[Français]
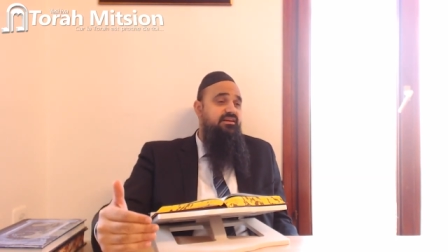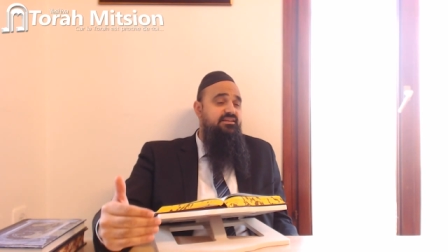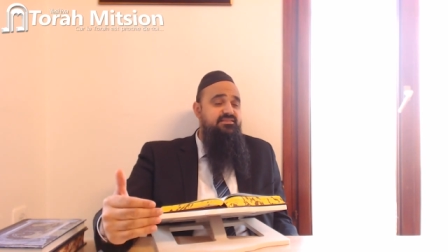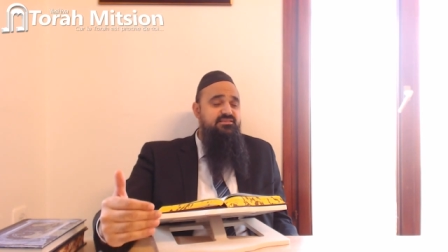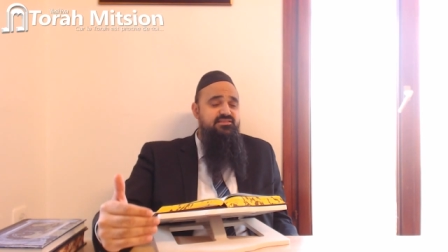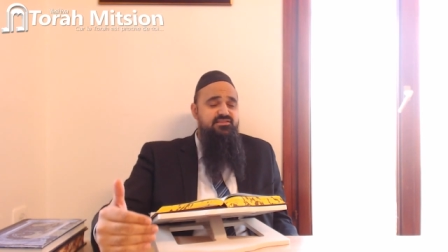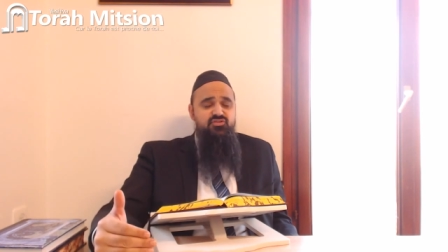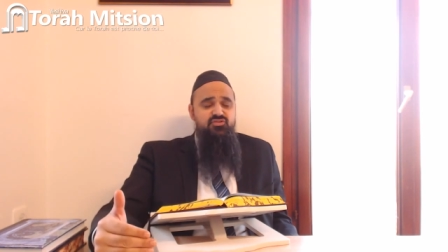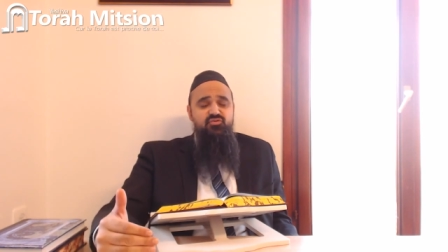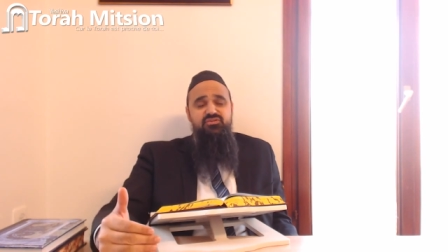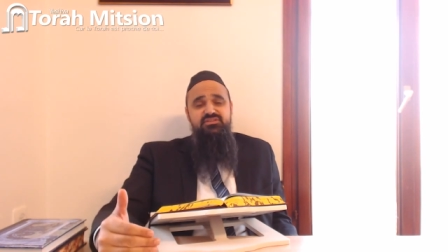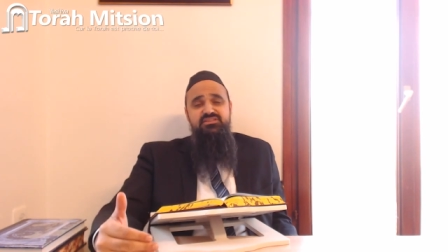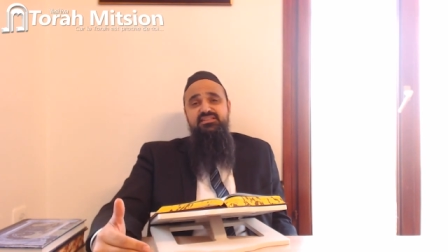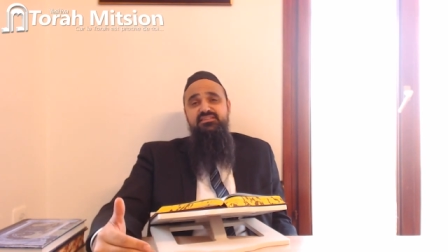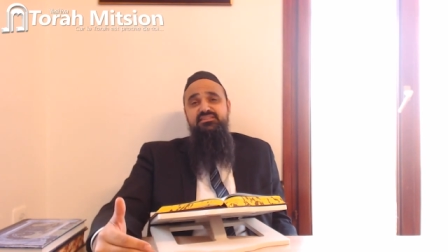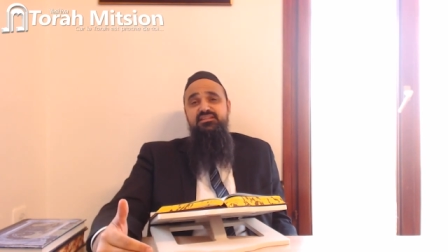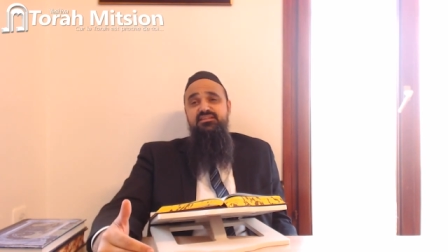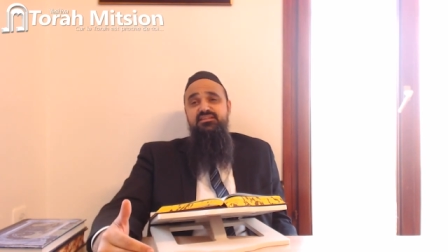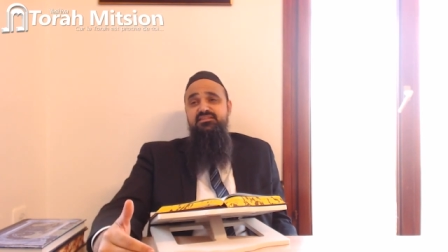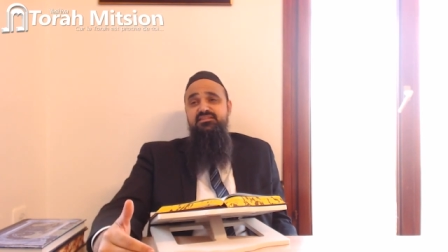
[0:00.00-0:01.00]
Khatsishio,
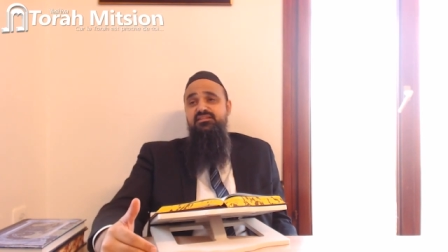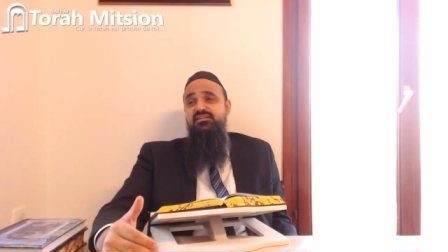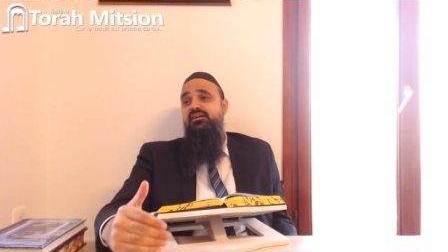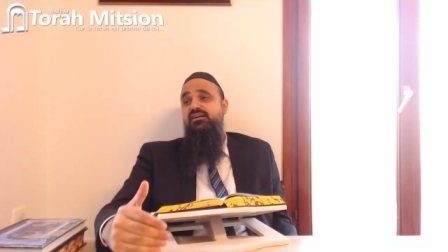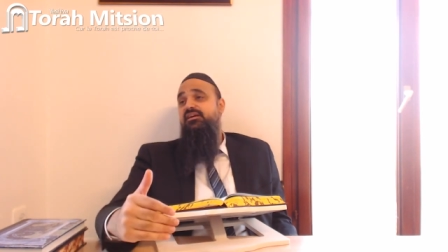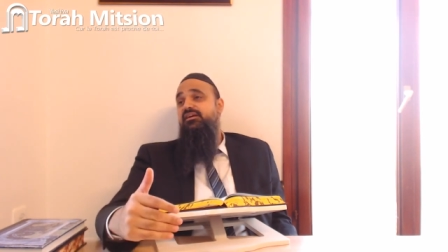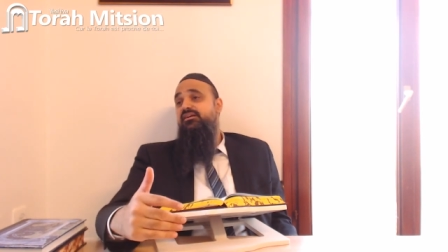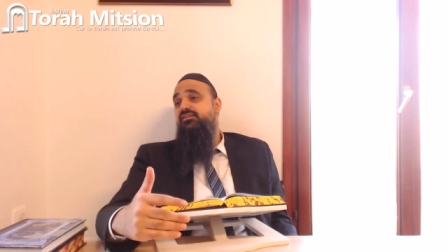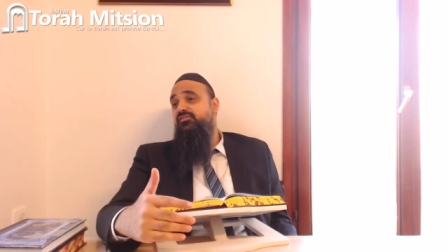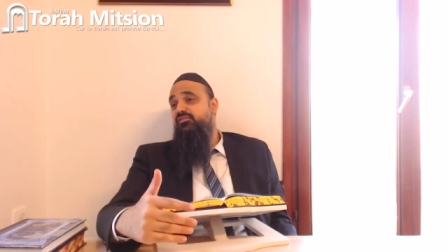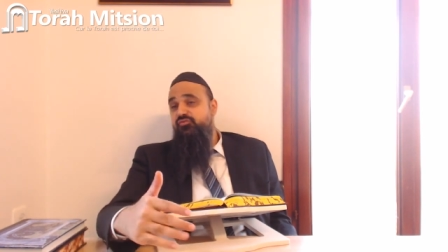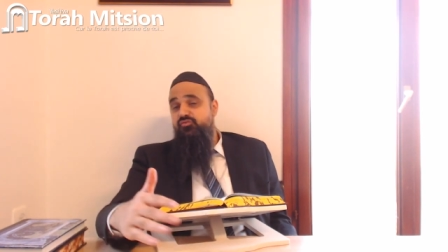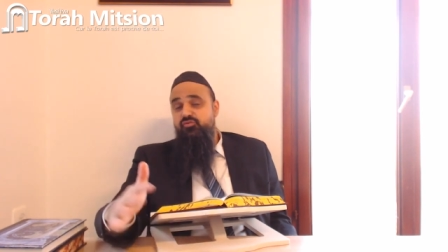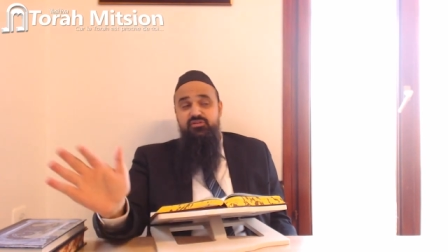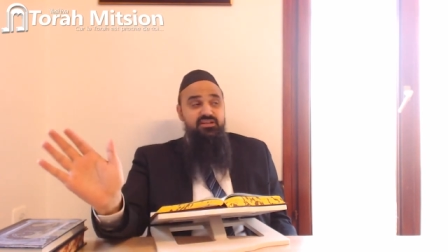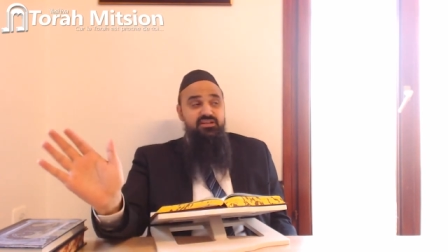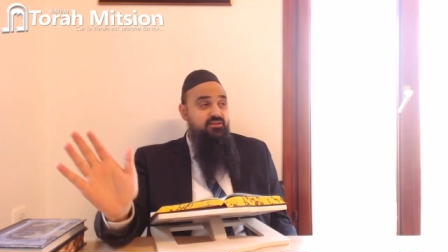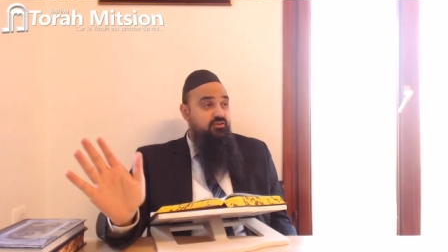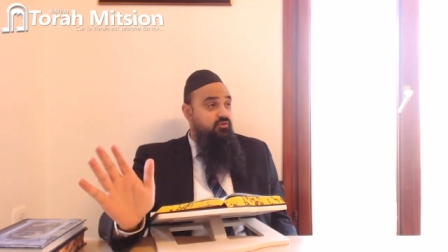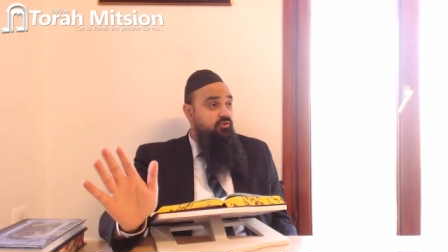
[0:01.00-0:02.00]
ça a été dit dans
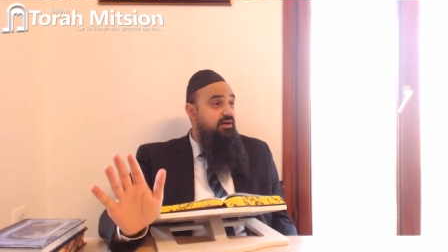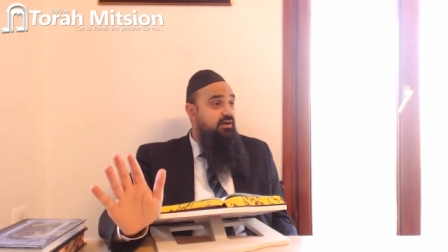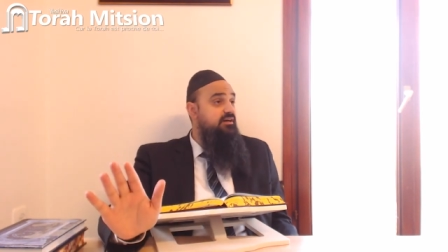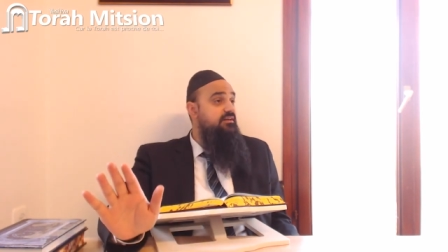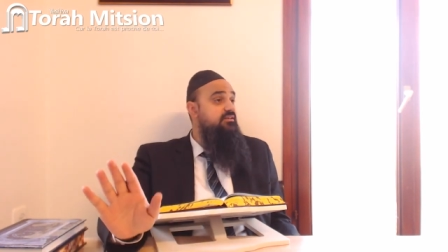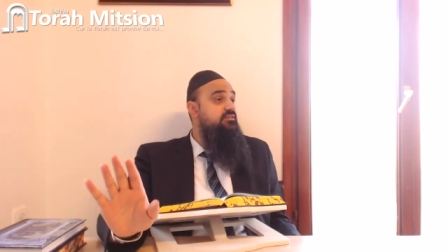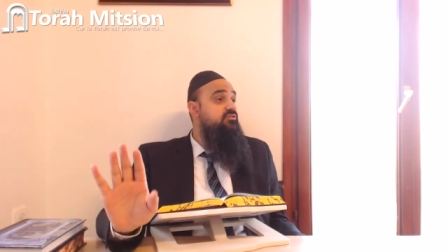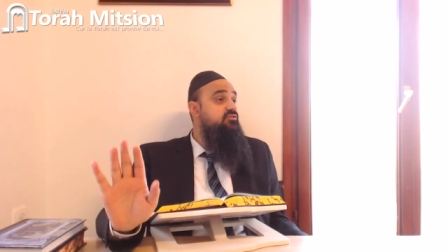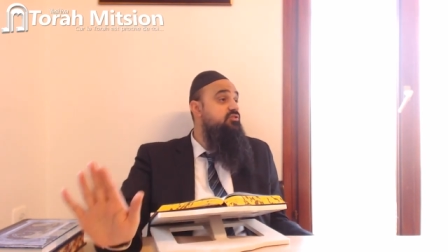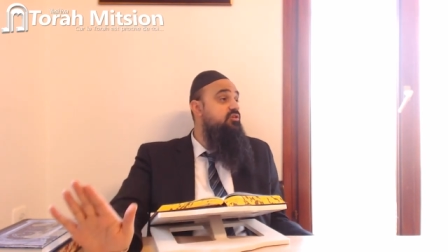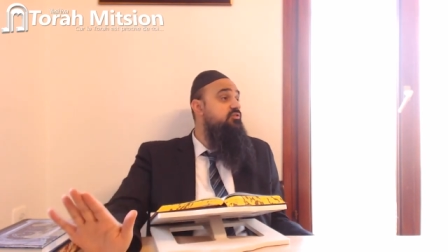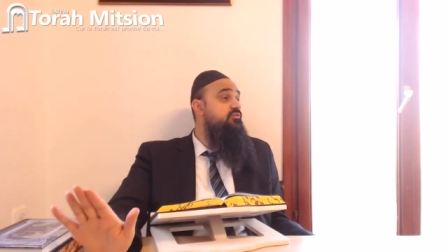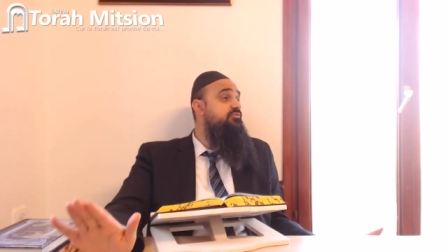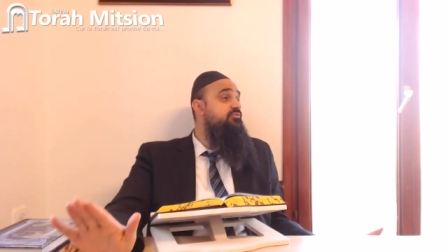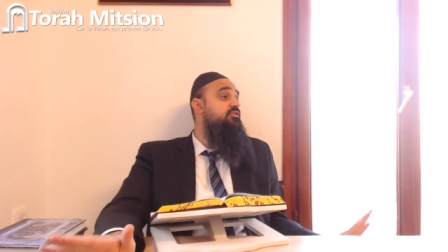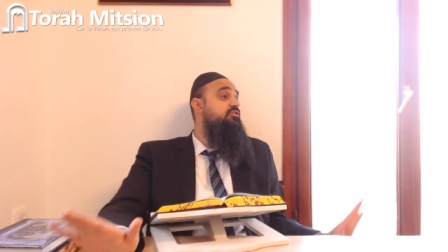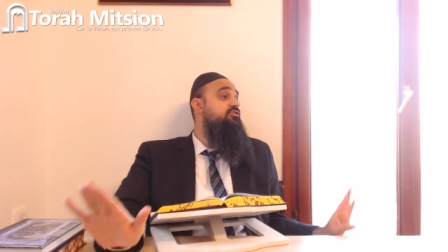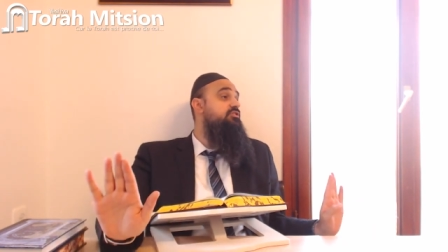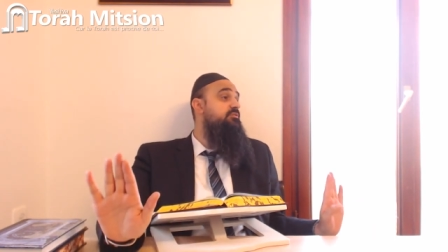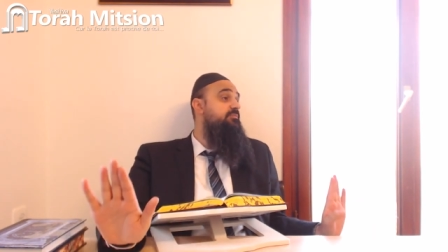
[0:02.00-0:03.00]
toute la Torah,
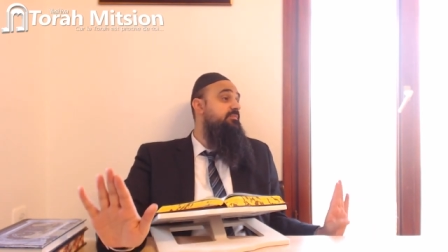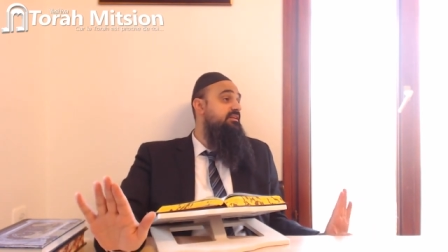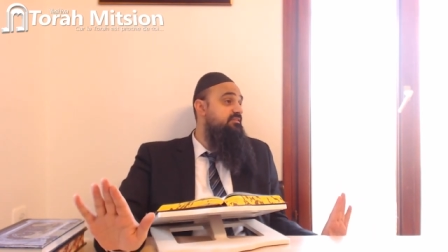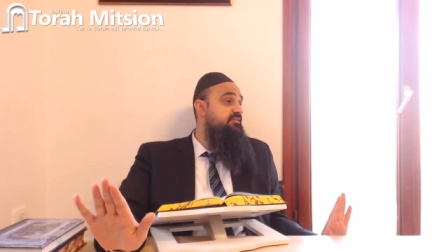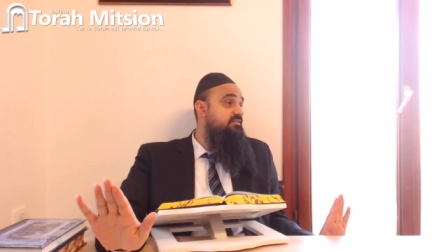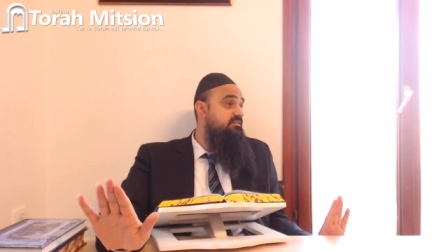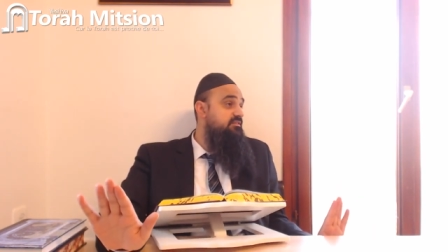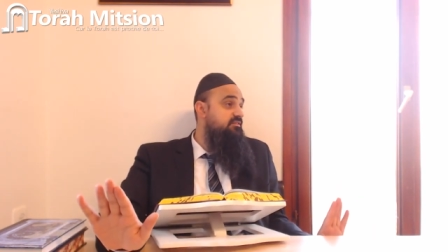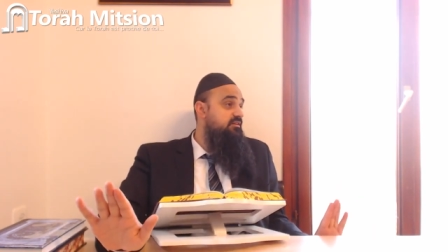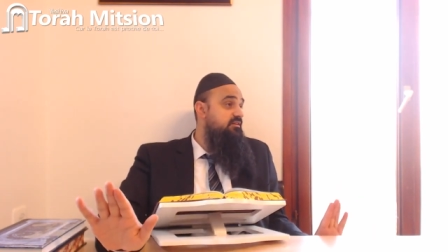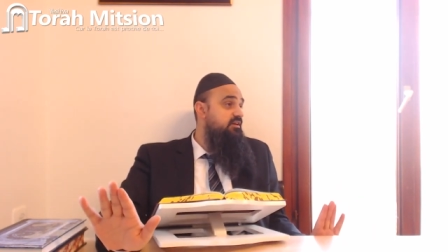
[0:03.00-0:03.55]
sauf dans Shabbat.